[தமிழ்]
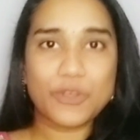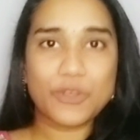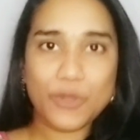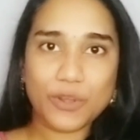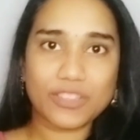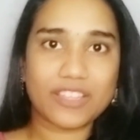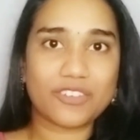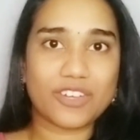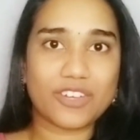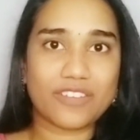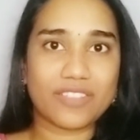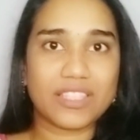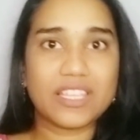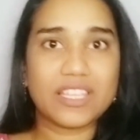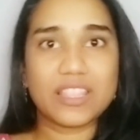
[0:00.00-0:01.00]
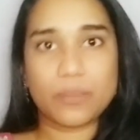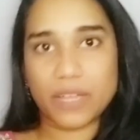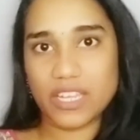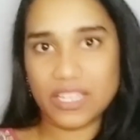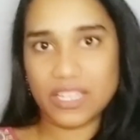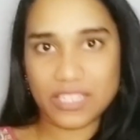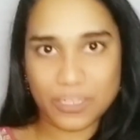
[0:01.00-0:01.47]
இன்னொருத்தவங்களை வந்து இந்த
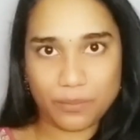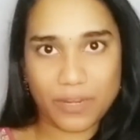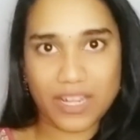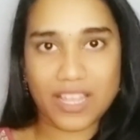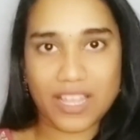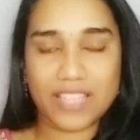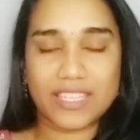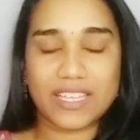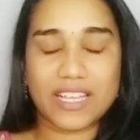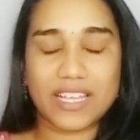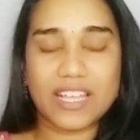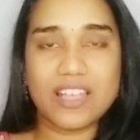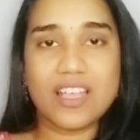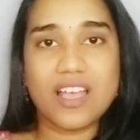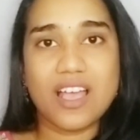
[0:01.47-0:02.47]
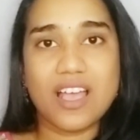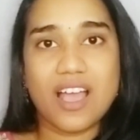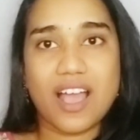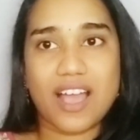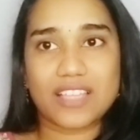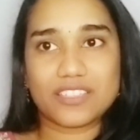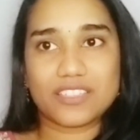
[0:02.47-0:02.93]
மாதிரி ஹர்ட் பண்ணாதீங்க
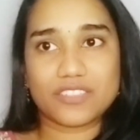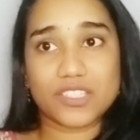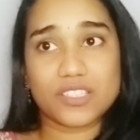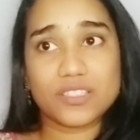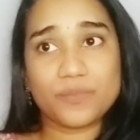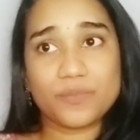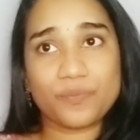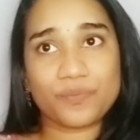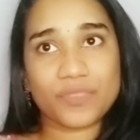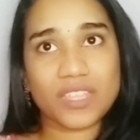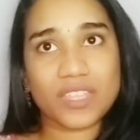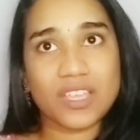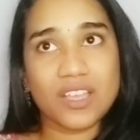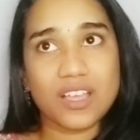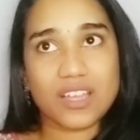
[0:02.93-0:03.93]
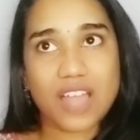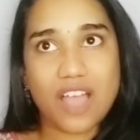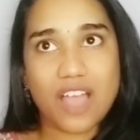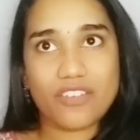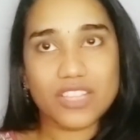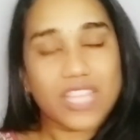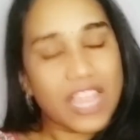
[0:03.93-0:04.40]
அது வந்து
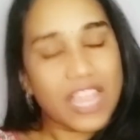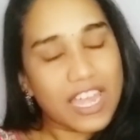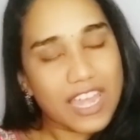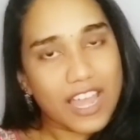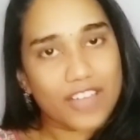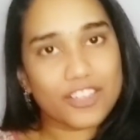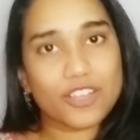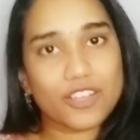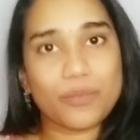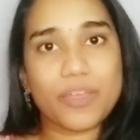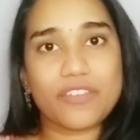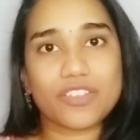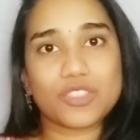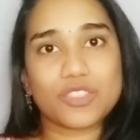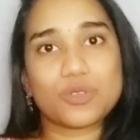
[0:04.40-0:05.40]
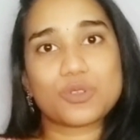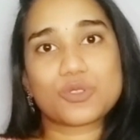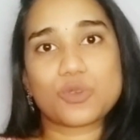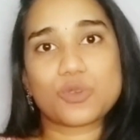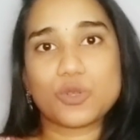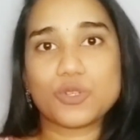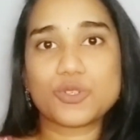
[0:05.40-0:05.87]
நான் வந்து எல்லாருக்குமே வந்து
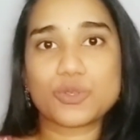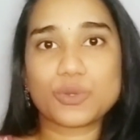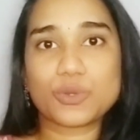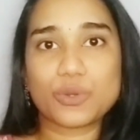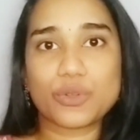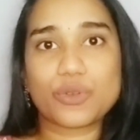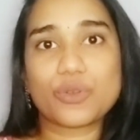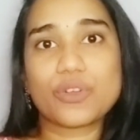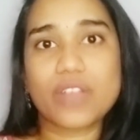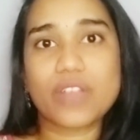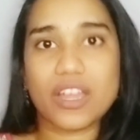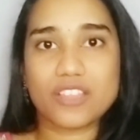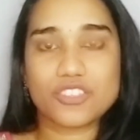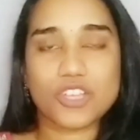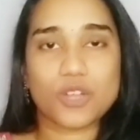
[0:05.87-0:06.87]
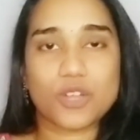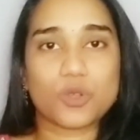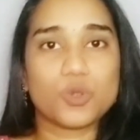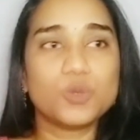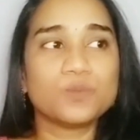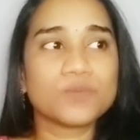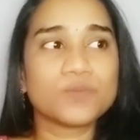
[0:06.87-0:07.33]
ஒரு சொல்யூஷன் கொடுக்கணும்னு
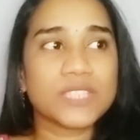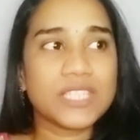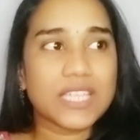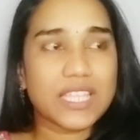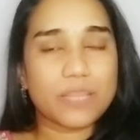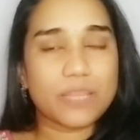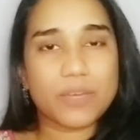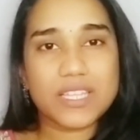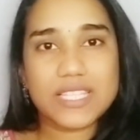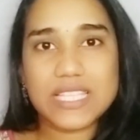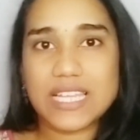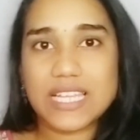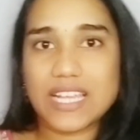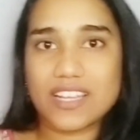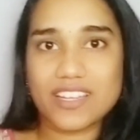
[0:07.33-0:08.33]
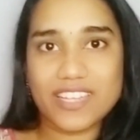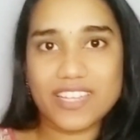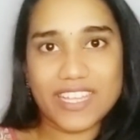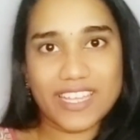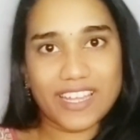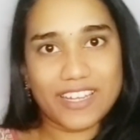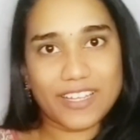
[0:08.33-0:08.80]
நினச்சாலும் இந்த மாதிரி சில
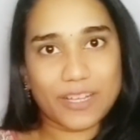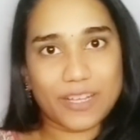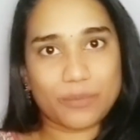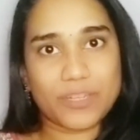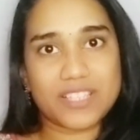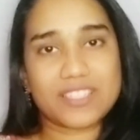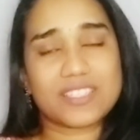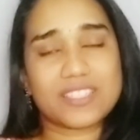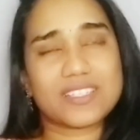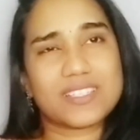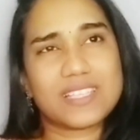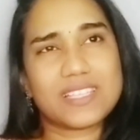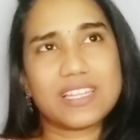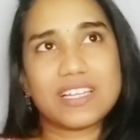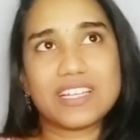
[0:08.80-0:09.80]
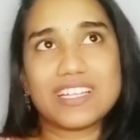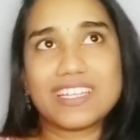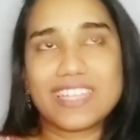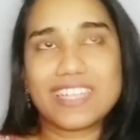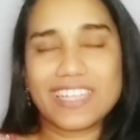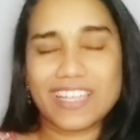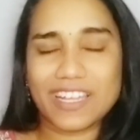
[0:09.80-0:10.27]
ஹர்ட்டிங்கான கமெண்ட்ஸு சில
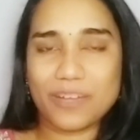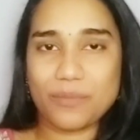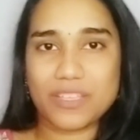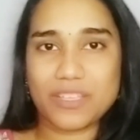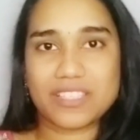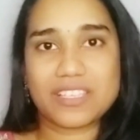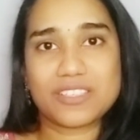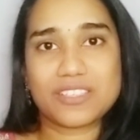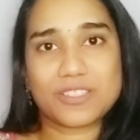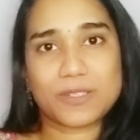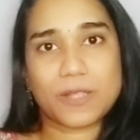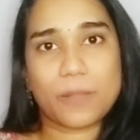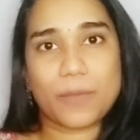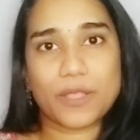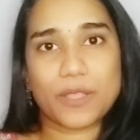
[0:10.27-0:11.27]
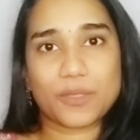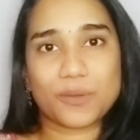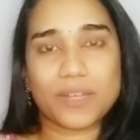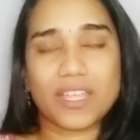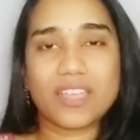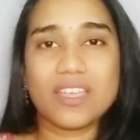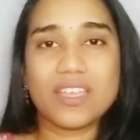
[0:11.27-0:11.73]
ஹர்ட்டிங்கான மெசேஜஸ்லாம்
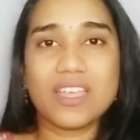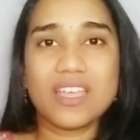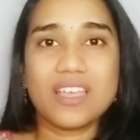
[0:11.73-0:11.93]
பார்த்தோன்னே